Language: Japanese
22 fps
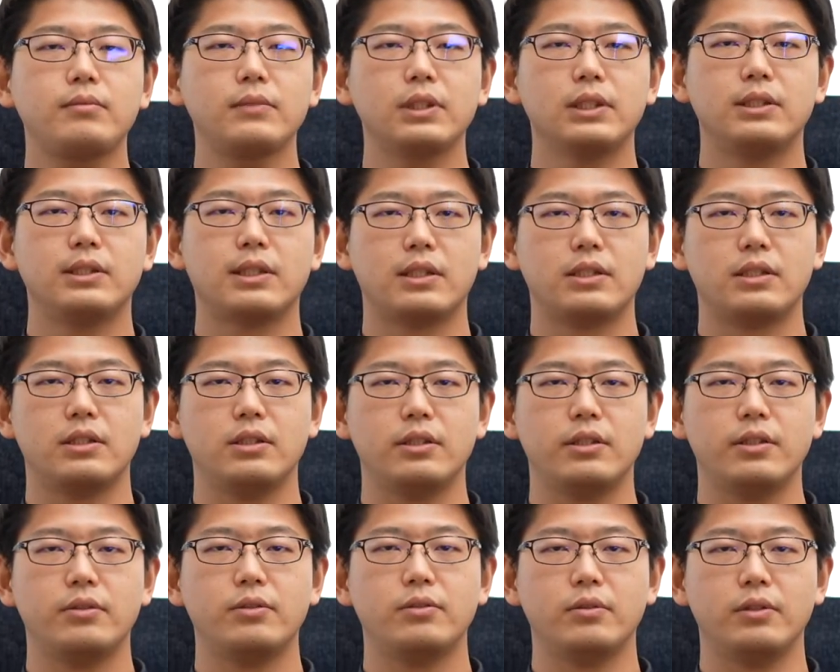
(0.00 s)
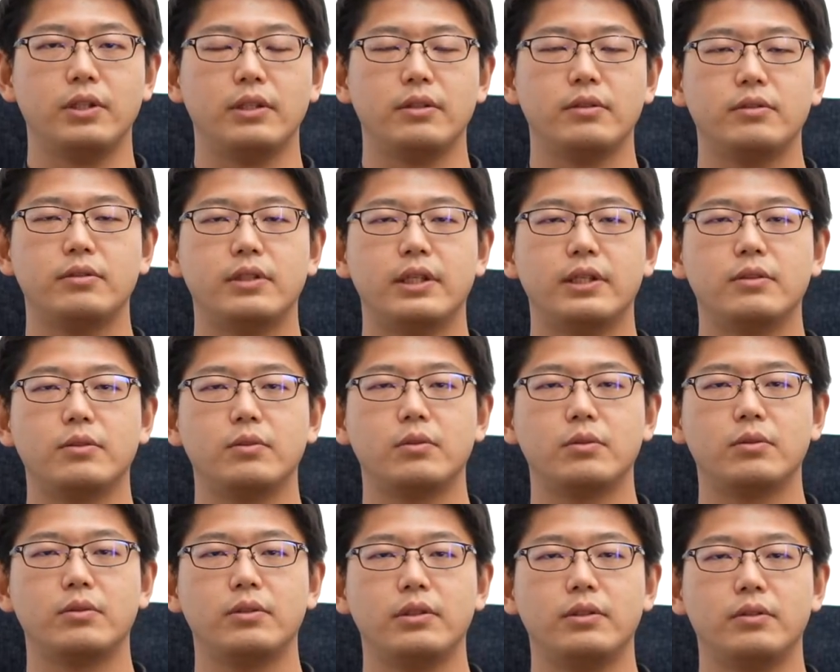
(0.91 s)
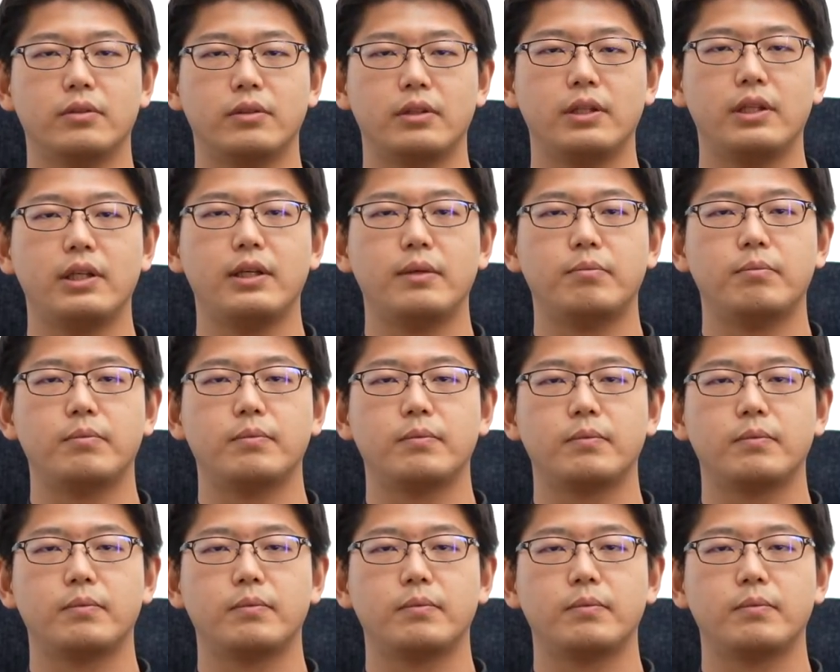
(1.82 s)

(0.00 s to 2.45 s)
写真っていうのに触れることによって